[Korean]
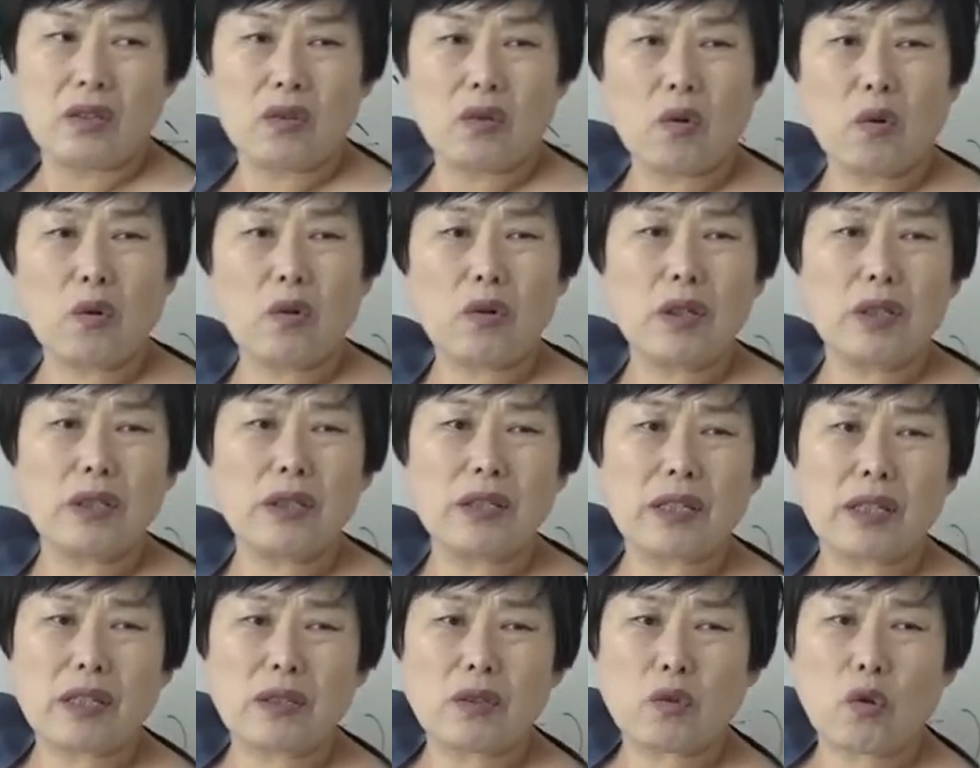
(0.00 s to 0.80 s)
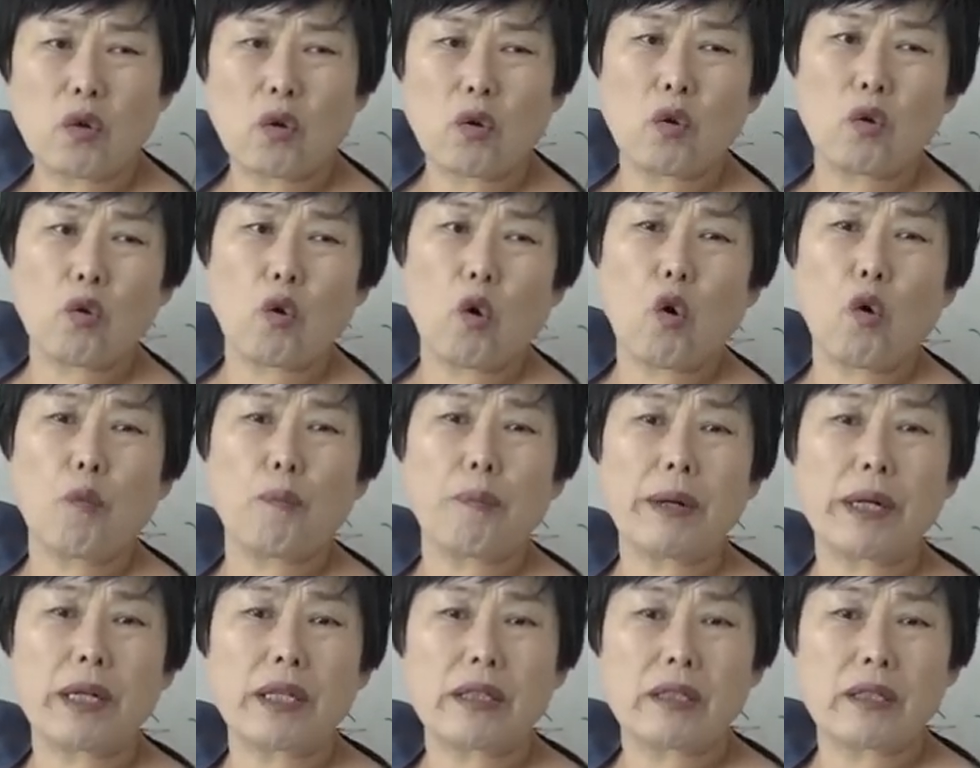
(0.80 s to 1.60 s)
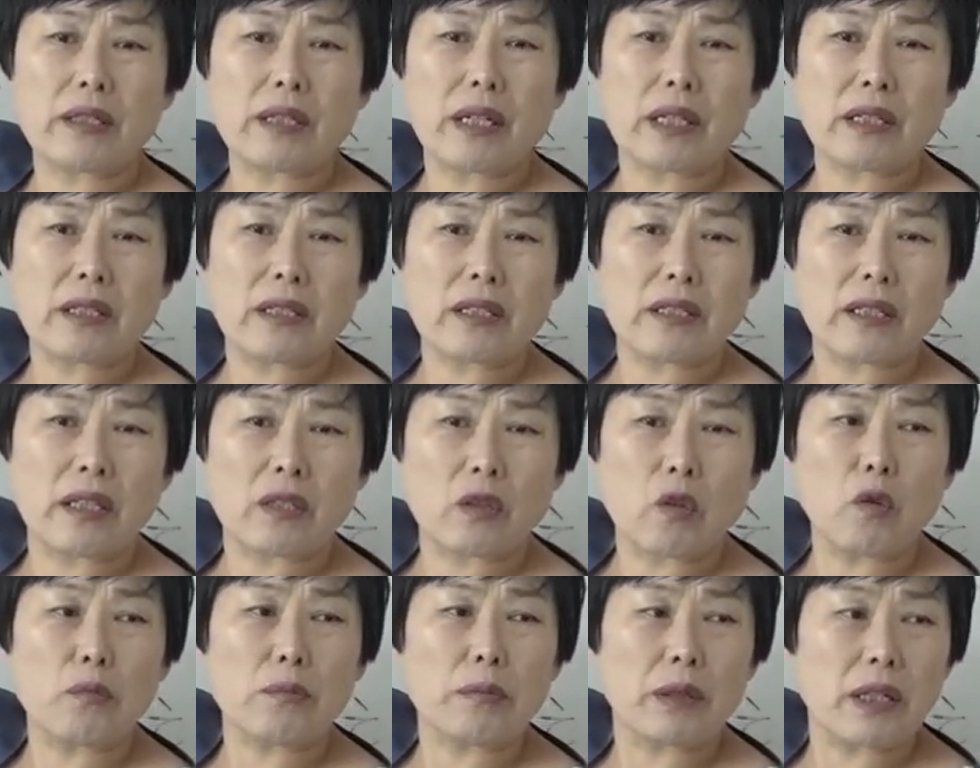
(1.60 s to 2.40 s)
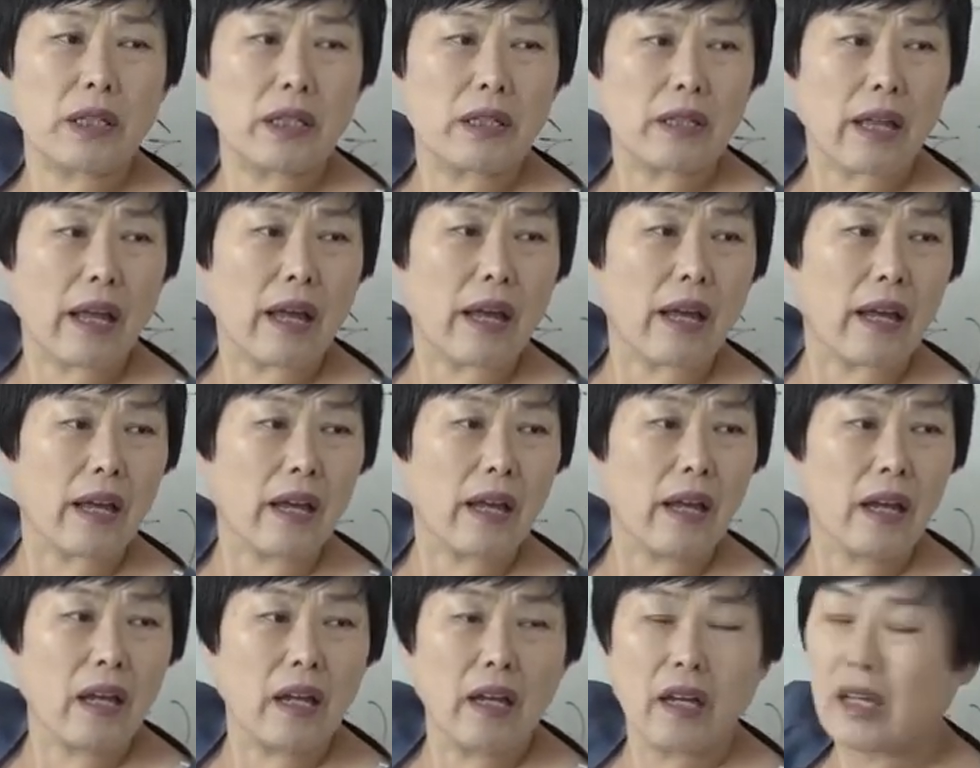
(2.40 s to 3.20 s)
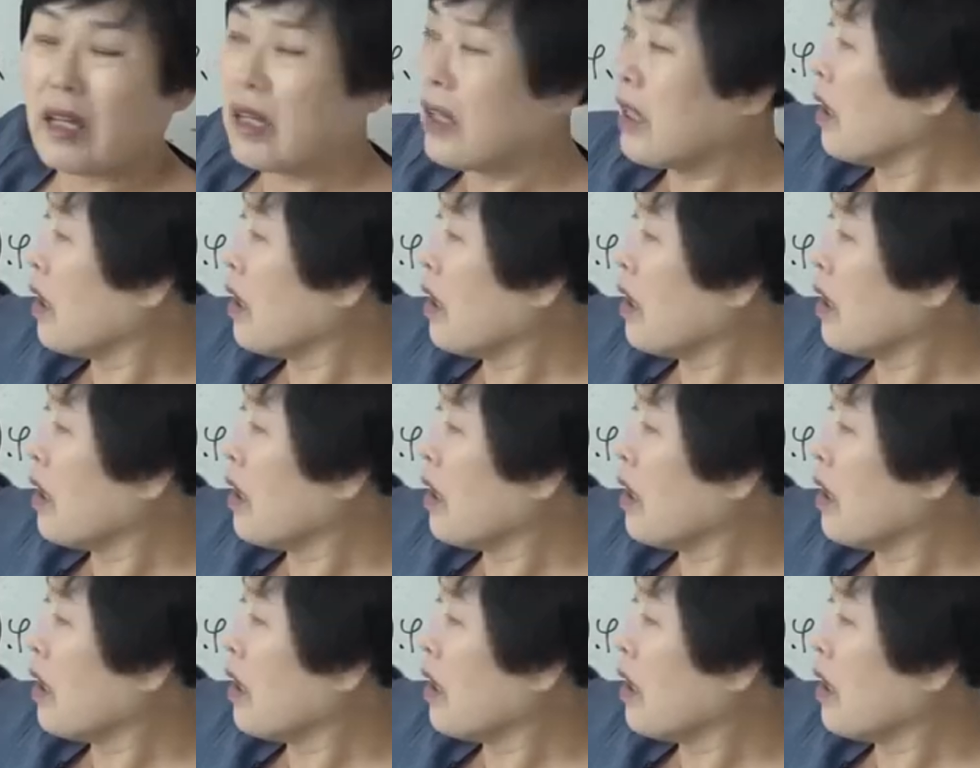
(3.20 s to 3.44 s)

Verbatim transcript: 요거는 이제 조금 고급반에 들어갔을 때 통변인데